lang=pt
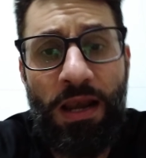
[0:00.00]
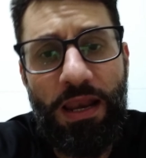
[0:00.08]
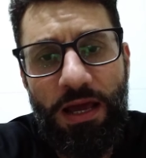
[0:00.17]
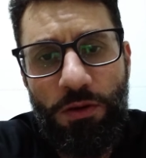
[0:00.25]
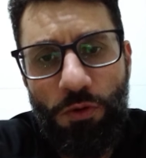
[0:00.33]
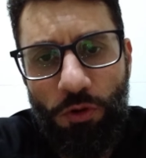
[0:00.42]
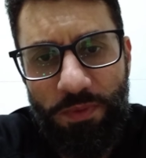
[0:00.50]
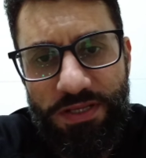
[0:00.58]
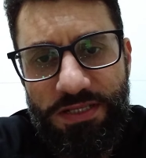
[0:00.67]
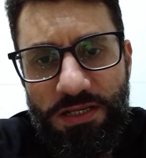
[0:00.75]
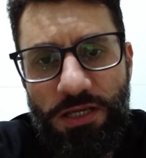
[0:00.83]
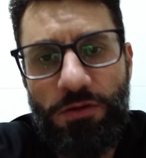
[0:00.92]
Lá no
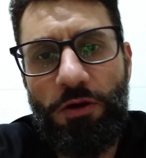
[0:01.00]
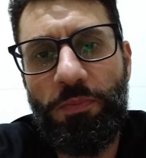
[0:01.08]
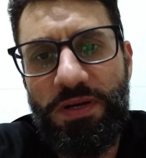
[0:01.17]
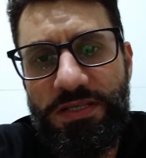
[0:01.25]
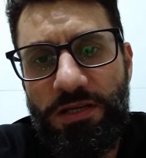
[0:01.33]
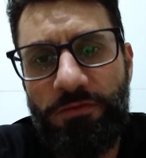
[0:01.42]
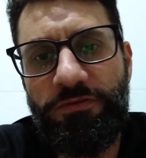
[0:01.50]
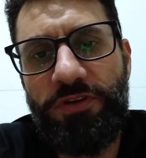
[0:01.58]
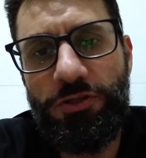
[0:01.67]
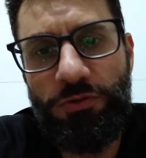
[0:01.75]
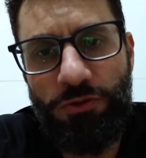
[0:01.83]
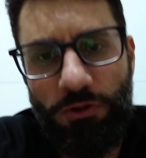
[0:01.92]
comecinho eu passei um
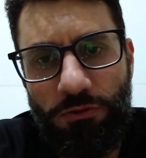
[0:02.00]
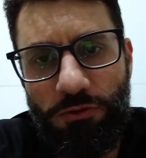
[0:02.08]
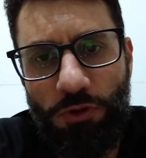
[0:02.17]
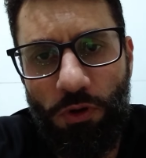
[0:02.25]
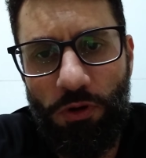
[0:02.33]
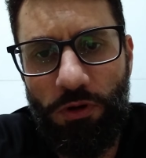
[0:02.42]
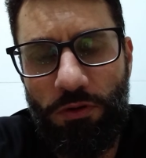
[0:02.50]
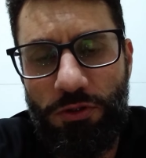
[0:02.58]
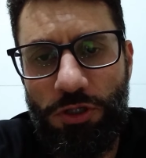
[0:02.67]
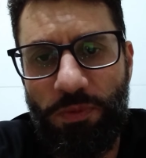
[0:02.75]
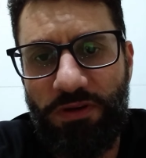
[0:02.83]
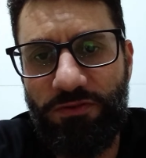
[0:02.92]
vídeo introdutório
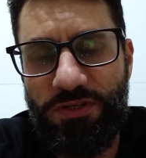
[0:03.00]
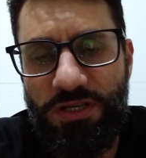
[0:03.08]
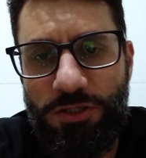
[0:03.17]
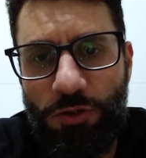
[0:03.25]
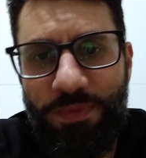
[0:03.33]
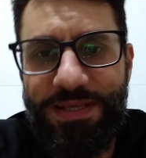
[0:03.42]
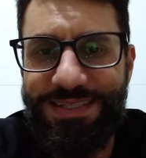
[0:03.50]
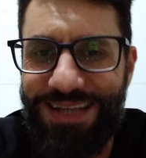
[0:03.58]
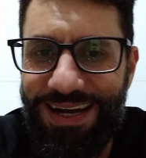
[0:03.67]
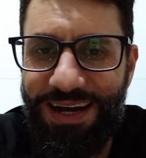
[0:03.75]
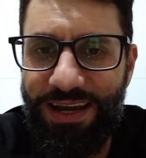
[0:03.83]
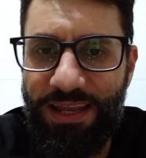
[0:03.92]
só para vocês
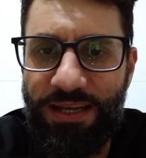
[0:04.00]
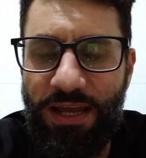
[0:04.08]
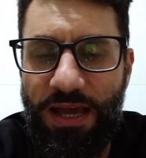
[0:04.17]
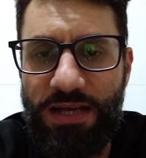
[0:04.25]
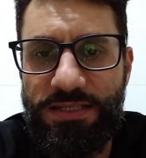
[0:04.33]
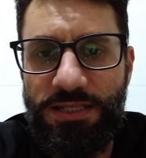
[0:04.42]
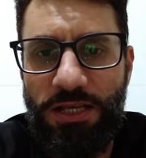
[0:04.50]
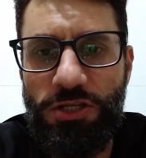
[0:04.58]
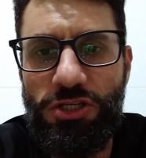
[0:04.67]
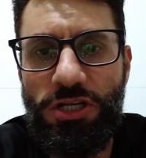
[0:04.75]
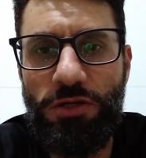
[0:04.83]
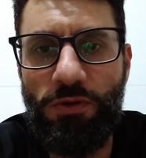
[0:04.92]
começarem né, a
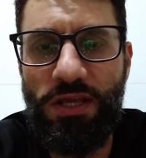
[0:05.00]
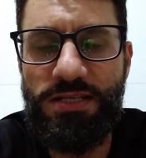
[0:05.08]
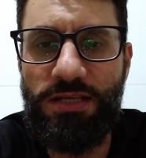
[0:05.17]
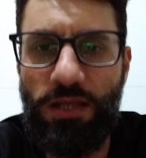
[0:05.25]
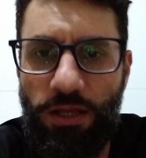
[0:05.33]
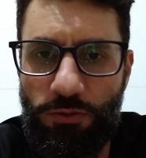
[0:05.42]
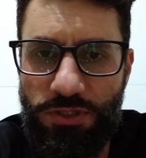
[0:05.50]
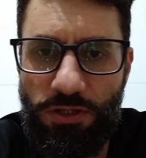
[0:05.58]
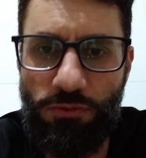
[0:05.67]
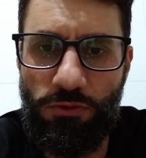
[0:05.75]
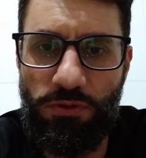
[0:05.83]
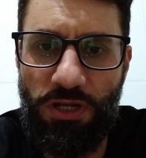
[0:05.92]
sentir o que seria o
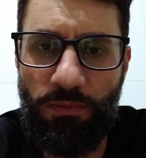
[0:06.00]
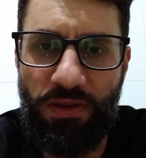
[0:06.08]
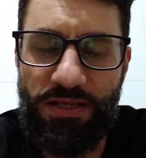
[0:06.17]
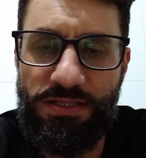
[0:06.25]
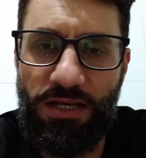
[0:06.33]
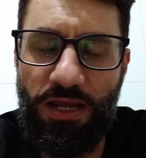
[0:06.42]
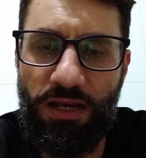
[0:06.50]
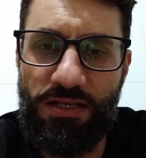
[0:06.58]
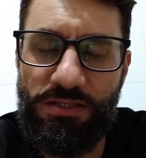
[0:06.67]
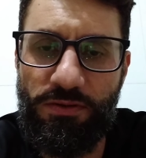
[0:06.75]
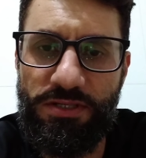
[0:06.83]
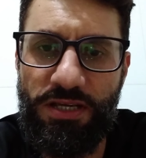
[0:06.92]
segundo trimestre em
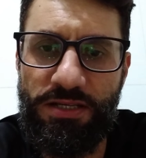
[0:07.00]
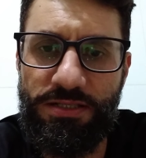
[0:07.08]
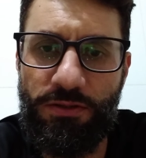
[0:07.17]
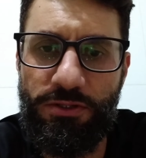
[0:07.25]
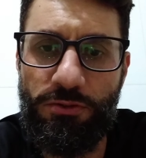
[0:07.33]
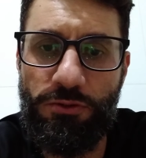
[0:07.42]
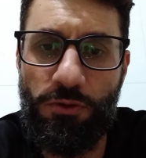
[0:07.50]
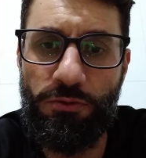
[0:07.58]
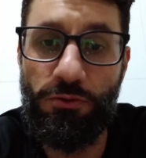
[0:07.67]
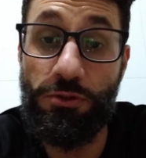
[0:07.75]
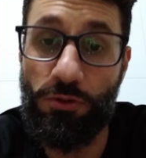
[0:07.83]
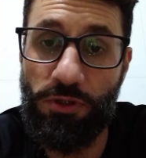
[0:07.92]
relação às questões dos,
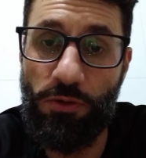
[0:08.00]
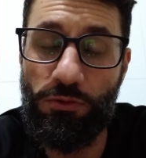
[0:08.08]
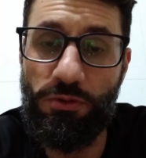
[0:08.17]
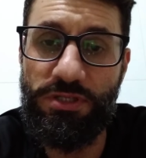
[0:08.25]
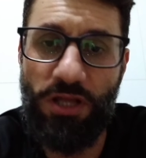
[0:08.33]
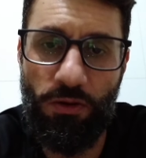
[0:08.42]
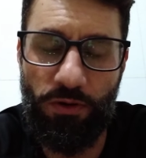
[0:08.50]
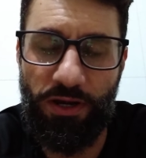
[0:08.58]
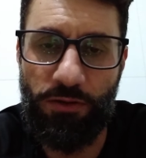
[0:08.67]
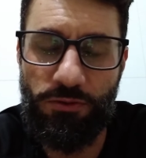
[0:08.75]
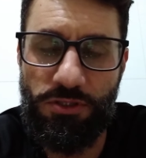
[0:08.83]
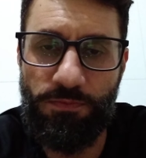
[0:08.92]
dos conteúdos
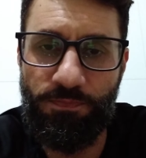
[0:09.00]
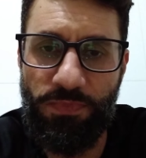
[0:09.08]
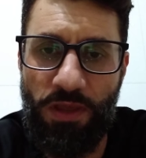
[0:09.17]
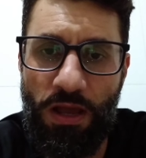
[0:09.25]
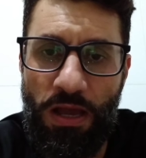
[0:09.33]
teóricos.